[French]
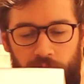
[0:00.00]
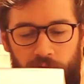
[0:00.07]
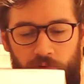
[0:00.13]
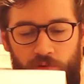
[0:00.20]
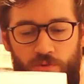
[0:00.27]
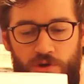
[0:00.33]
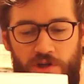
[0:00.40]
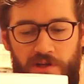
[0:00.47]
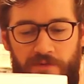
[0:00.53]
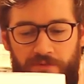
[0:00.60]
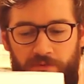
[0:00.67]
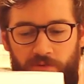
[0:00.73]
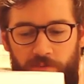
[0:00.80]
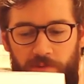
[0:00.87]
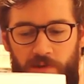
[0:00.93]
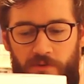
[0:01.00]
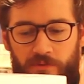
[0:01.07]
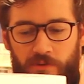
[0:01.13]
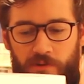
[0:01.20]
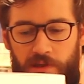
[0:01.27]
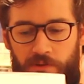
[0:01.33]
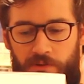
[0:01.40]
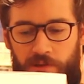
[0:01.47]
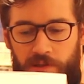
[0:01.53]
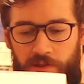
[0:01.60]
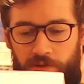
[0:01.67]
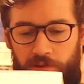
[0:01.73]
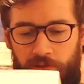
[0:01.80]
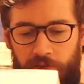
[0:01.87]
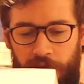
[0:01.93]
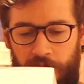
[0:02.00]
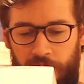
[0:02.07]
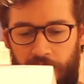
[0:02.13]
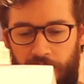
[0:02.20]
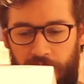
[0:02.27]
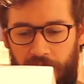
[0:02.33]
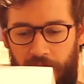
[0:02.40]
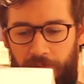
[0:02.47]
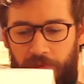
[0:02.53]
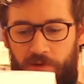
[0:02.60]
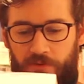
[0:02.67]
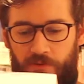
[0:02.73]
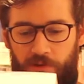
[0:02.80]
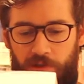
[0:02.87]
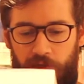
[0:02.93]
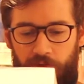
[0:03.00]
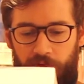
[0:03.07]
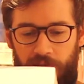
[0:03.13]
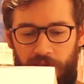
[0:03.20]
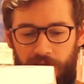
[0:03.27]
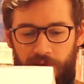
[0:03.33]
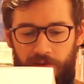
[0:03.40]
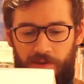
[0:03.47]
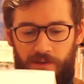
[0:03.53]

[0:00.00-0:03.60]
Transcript: l'UGIF de 1941 à 1944,